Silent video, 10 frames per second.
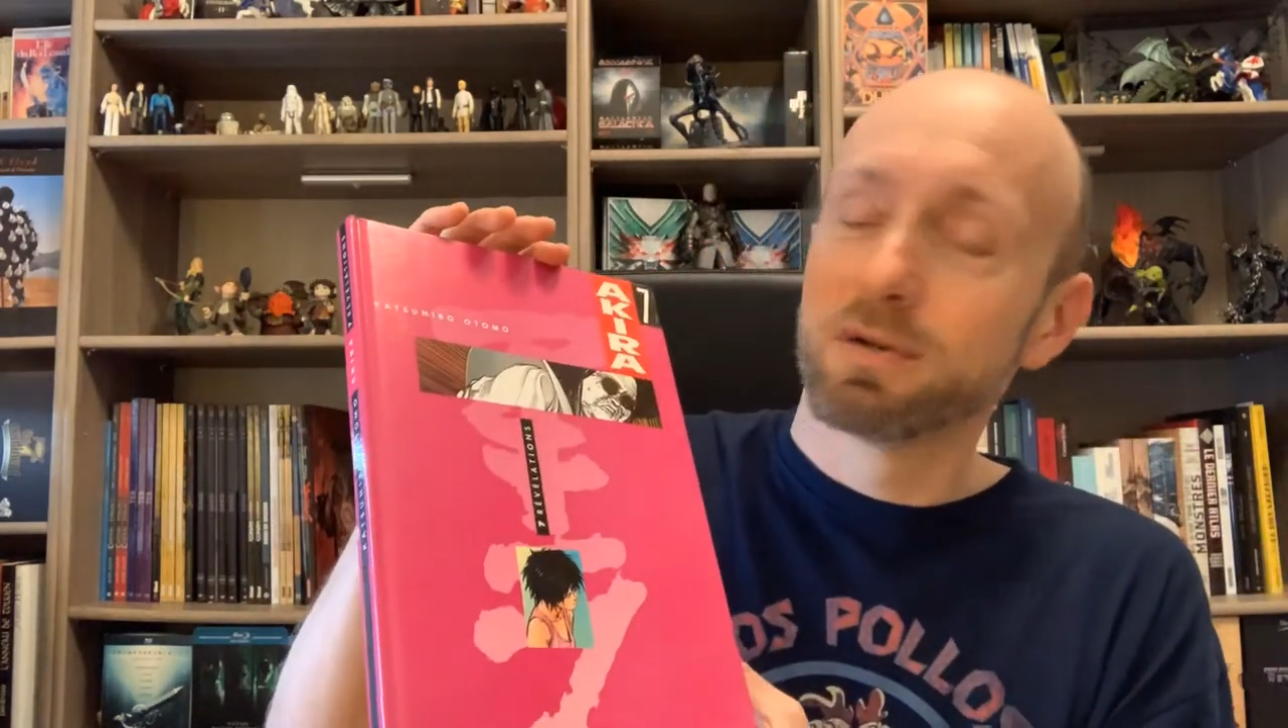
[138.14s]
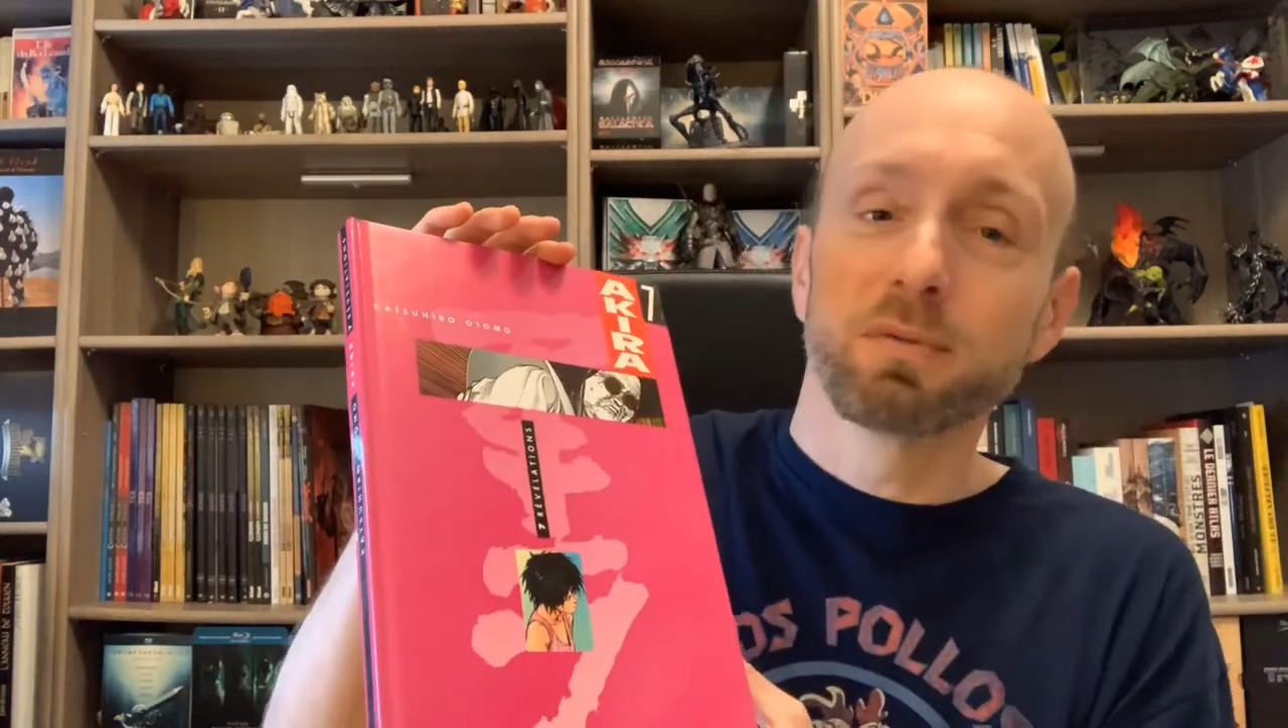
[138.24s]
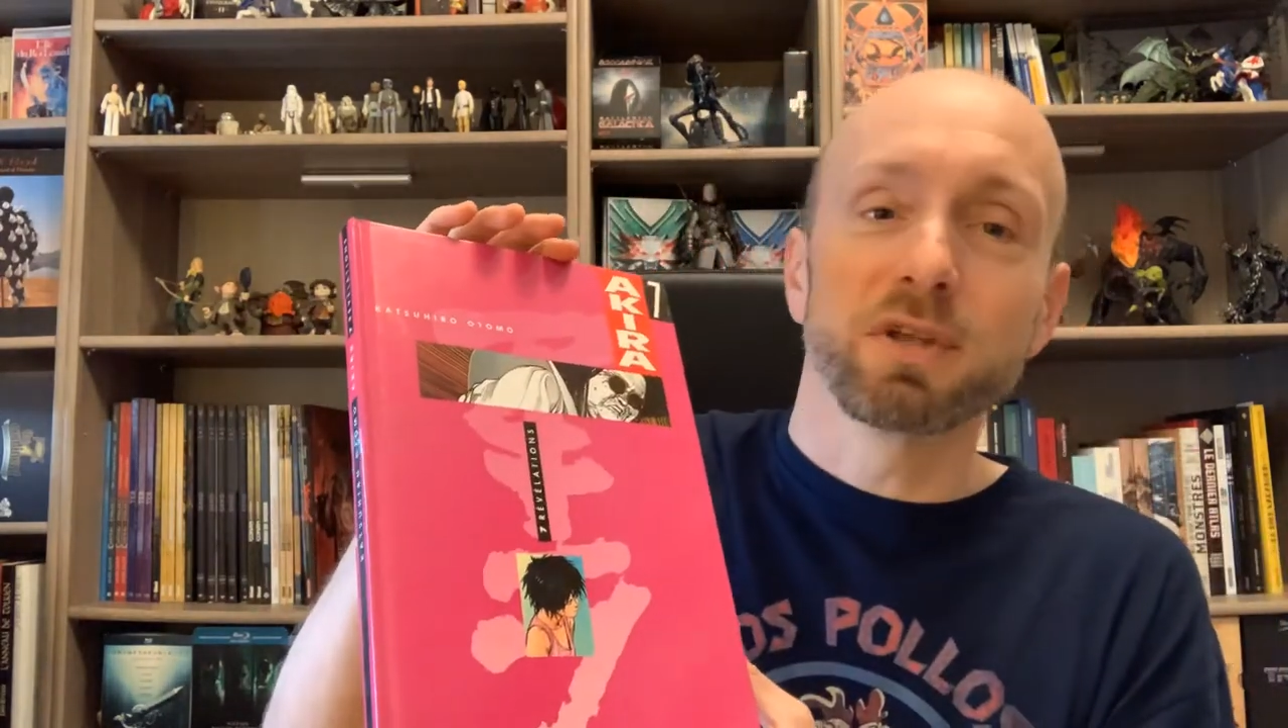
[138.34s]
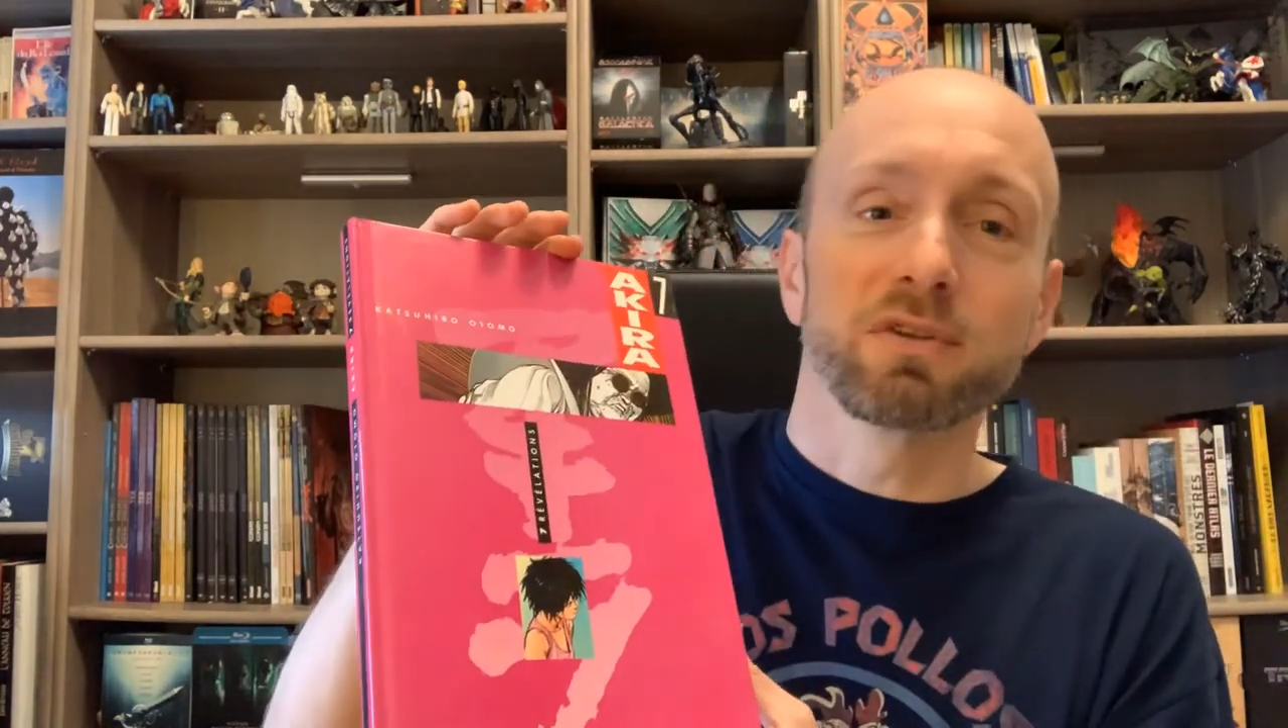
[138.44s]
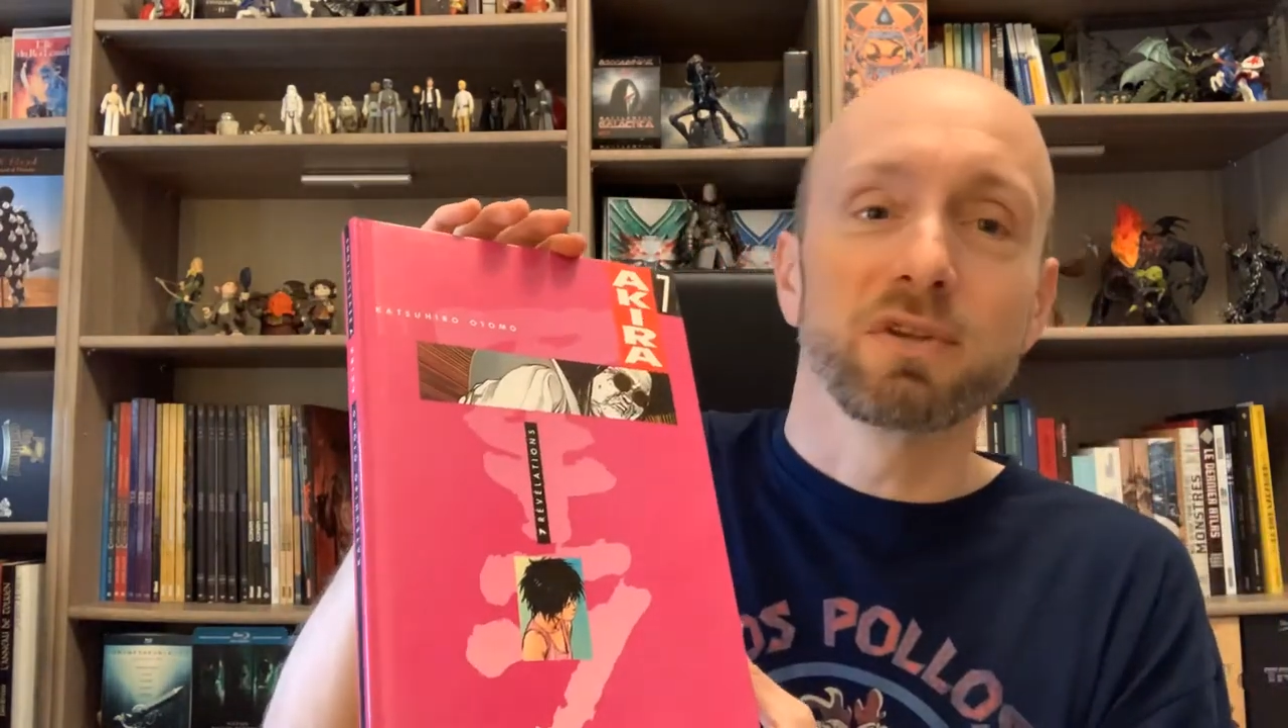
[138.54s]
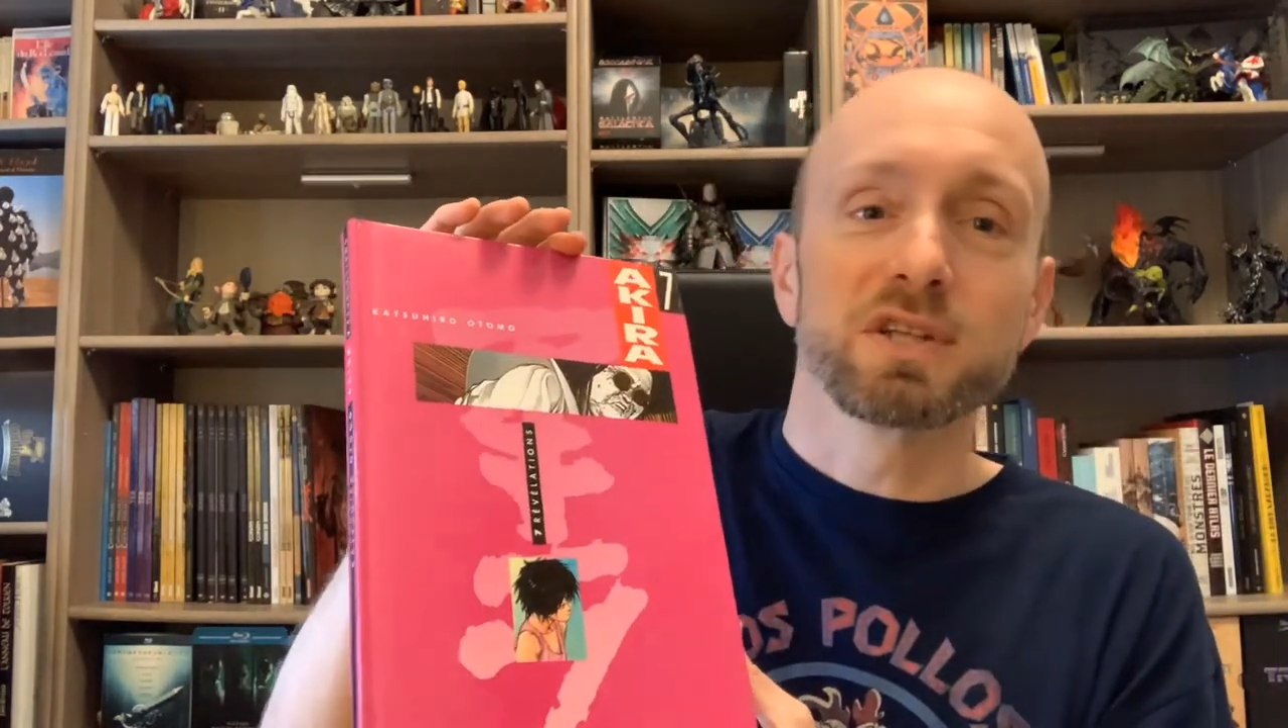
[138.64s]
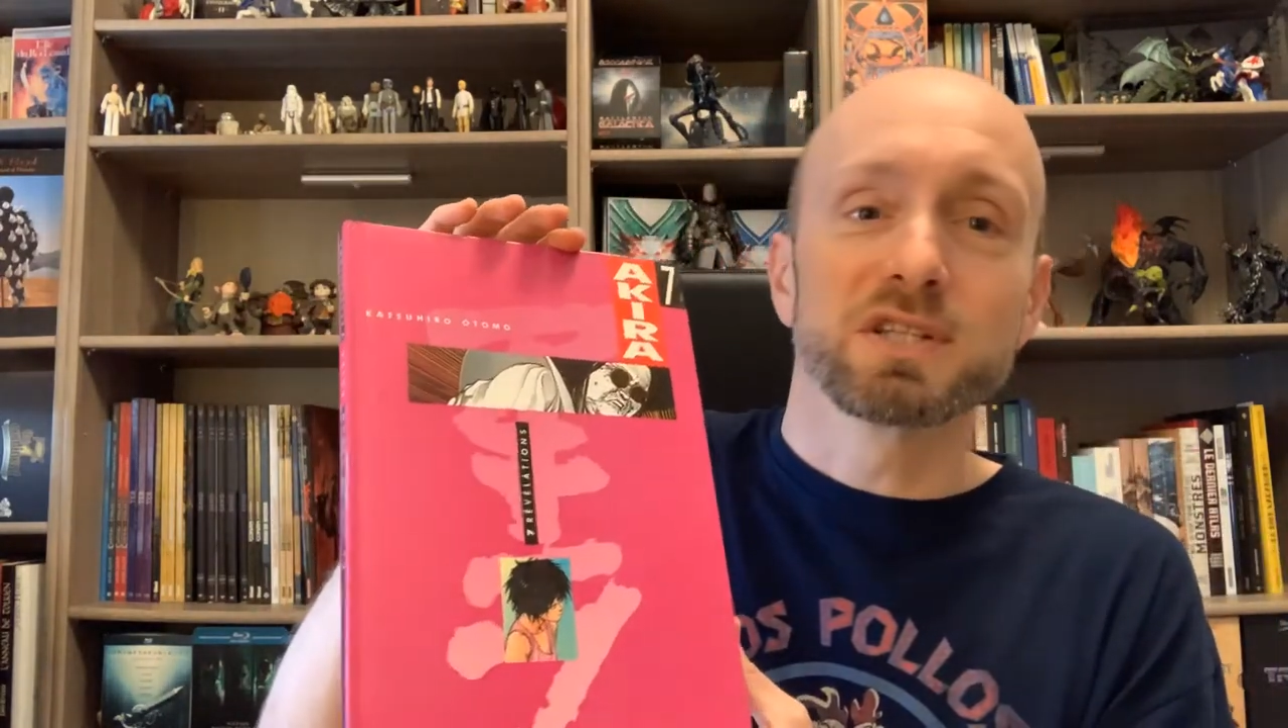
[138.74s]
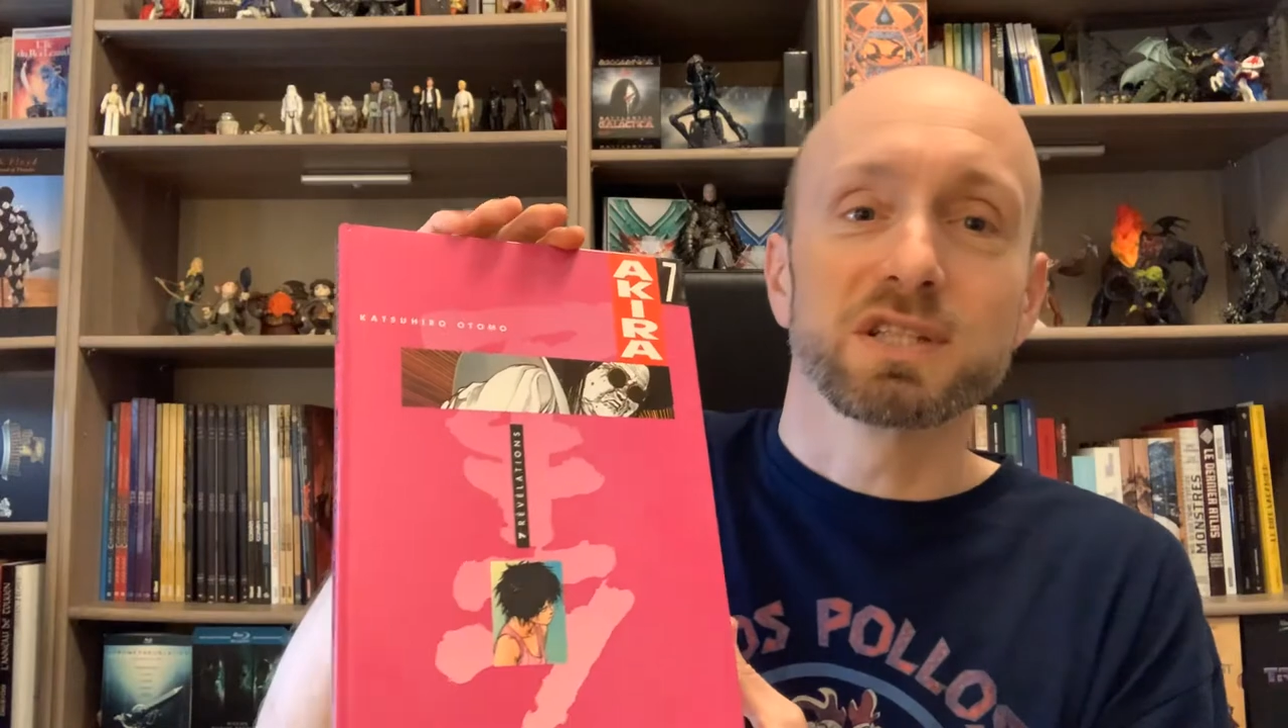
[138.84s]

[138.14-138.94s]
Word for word: personnage